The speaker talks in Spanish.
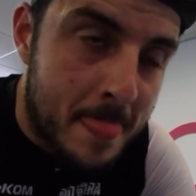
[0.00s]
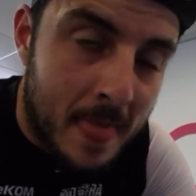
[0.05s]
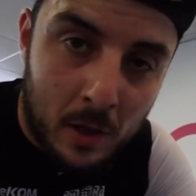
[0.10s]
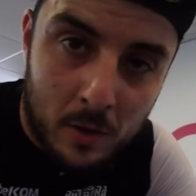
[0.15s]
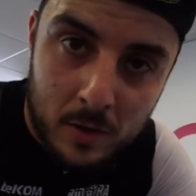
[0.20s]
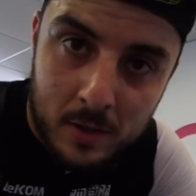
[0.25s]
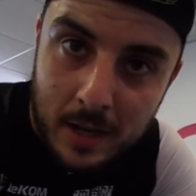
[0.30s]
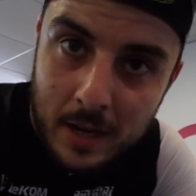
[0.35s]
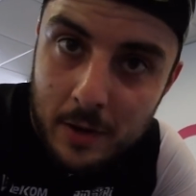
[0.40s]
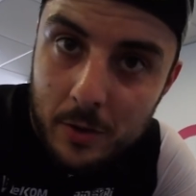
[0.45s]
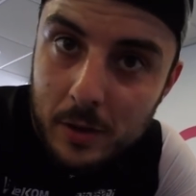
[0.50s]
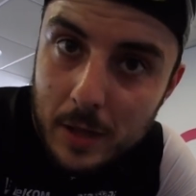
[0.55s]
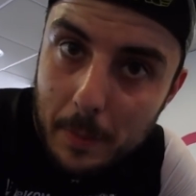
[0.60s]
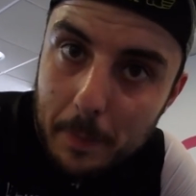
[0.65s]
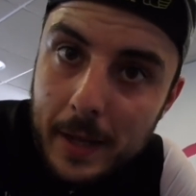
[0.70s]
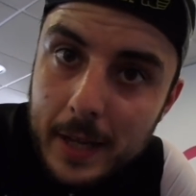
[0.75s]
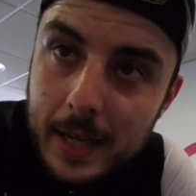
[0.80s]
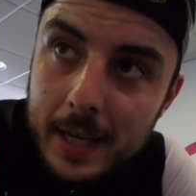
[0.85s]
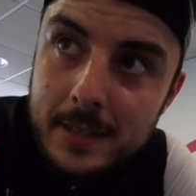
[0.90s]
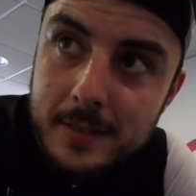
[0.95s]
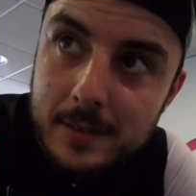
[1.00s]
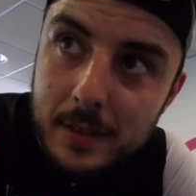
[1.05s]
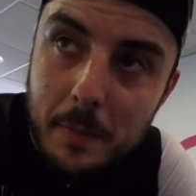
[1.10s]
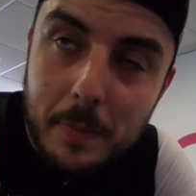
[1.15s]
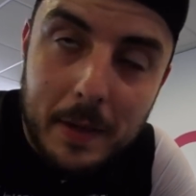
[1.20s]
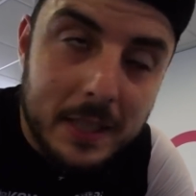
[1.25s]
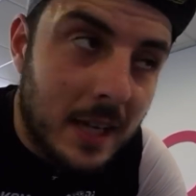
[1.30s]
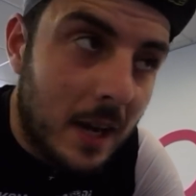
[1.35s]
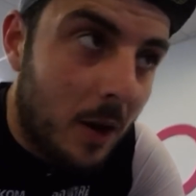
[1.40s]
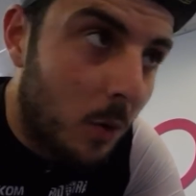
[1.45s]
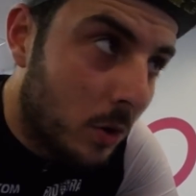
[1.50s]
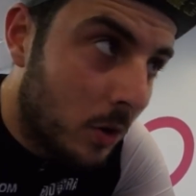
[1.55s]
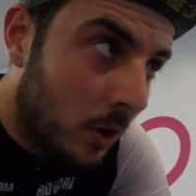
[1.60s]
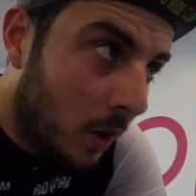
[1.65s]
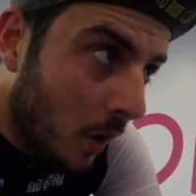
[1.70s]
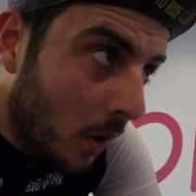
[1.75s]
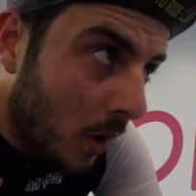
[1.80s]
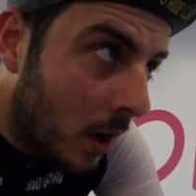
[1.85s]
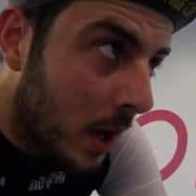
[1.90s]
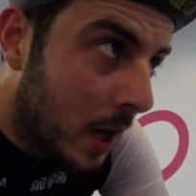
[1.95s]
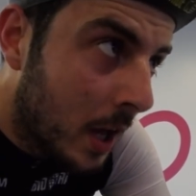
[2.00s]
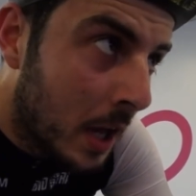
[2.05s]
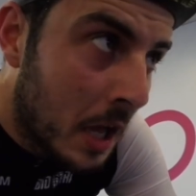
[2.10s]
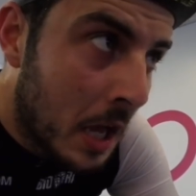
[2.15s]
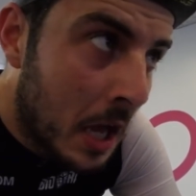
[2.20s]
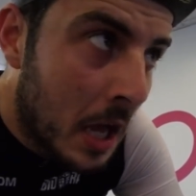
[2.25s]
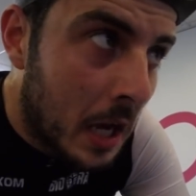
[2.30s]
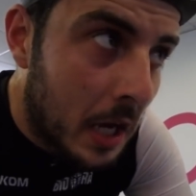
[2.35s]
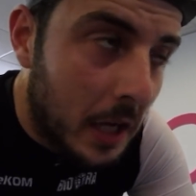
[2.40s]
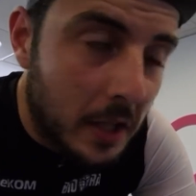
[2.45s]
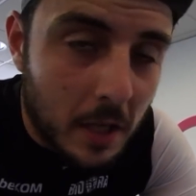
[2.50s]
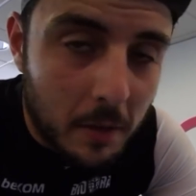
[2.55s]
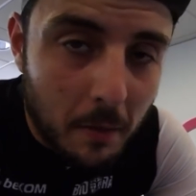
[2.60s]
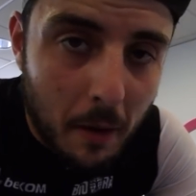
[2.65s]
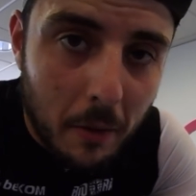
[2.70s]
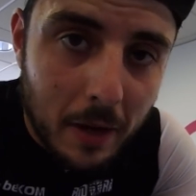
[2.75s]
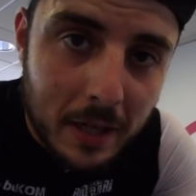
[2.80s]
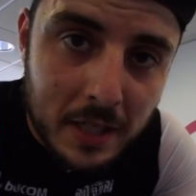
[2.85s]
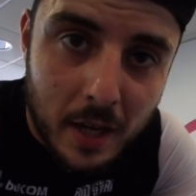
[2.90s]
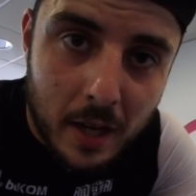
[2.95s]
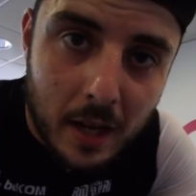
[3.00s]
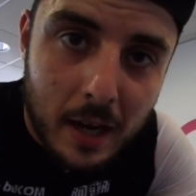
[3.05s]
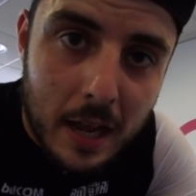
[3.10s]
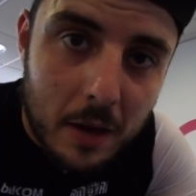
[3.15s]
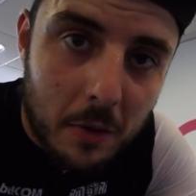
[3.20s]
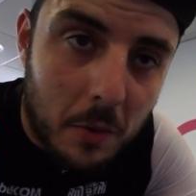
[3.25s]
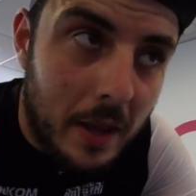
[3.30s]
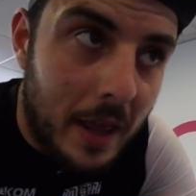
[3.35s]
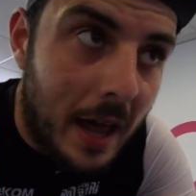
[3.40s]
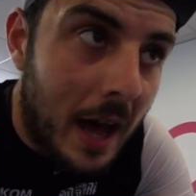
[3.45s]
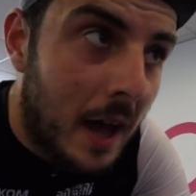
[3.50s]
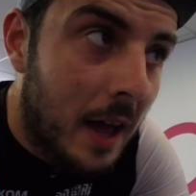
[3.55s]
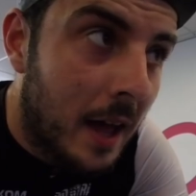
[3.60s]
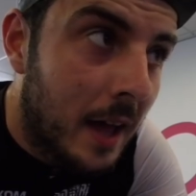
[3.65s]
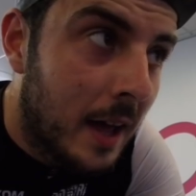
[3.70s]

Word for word: Entonces, claro, te picas, te pasa uno y dices, va, voy a seguir la rueda.